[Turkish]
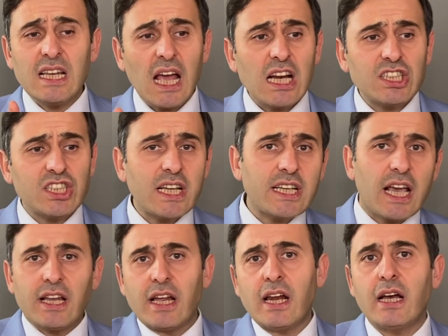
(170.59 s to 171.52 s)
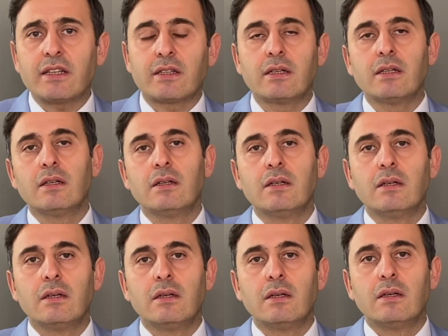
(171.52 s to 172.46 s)
her şeyi kenara at.
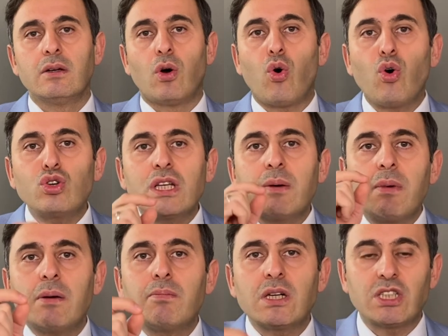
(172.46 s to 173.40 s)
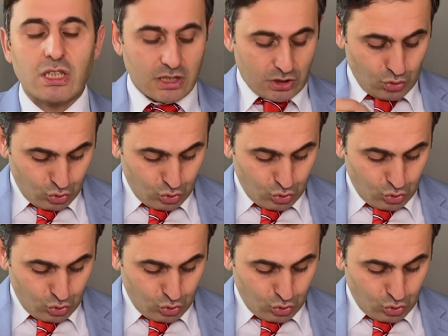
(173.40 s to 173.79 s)
O zaman başarırsın.